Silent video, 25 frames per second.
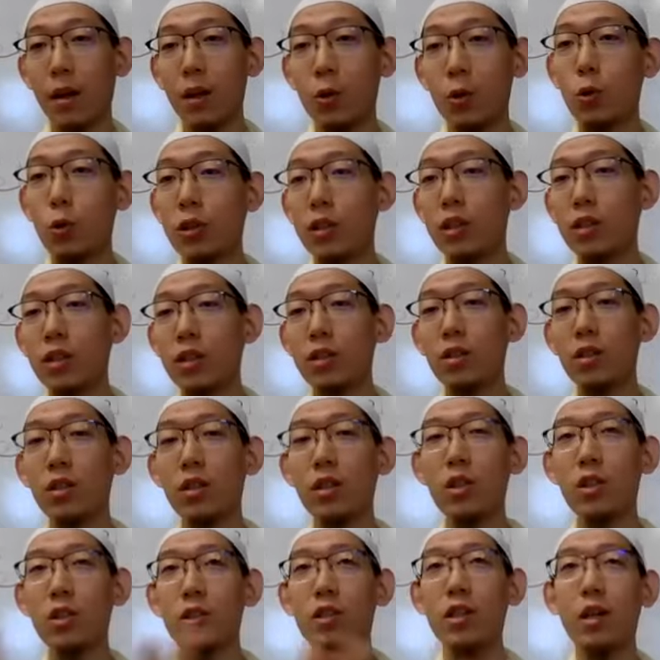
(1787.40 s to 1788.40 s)
如果你曾
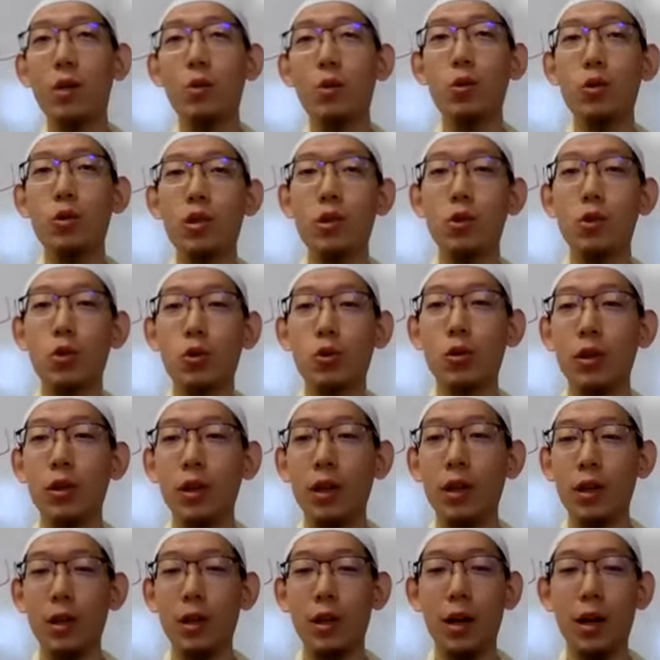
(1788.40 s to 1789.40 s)
经深陷于这种
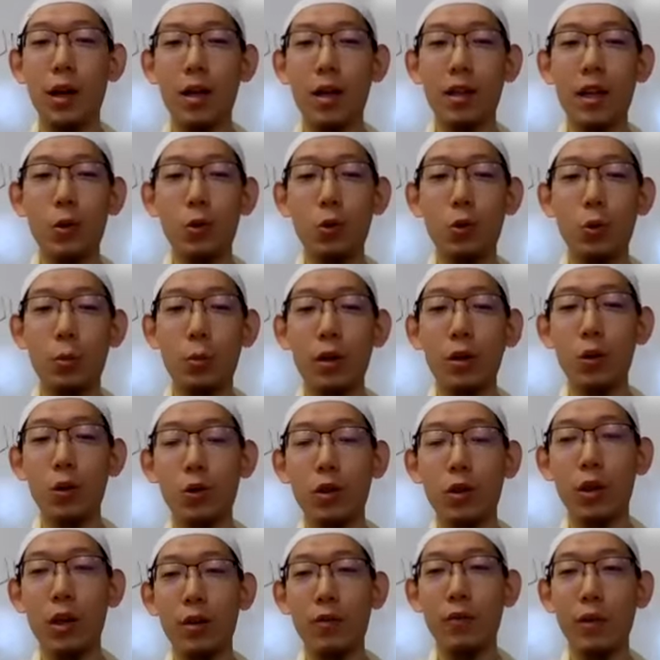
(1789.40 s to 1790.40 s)
啊男女朋
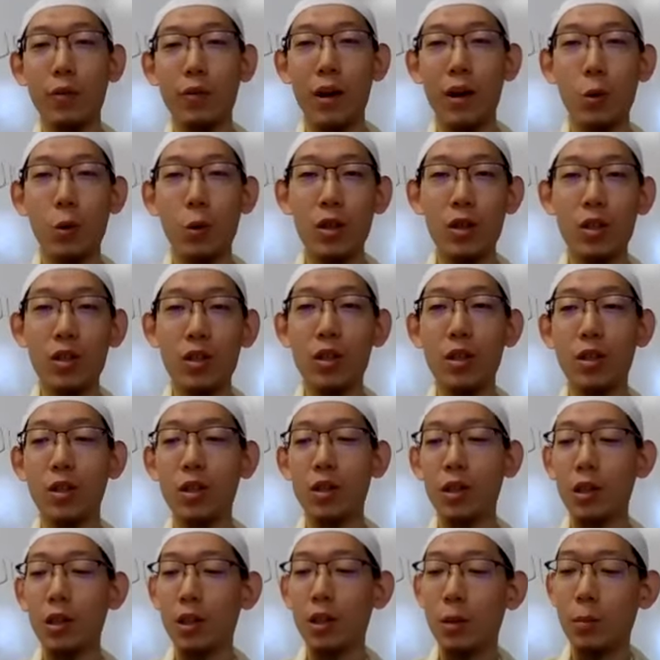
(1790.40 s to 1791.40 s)
友的非法关系，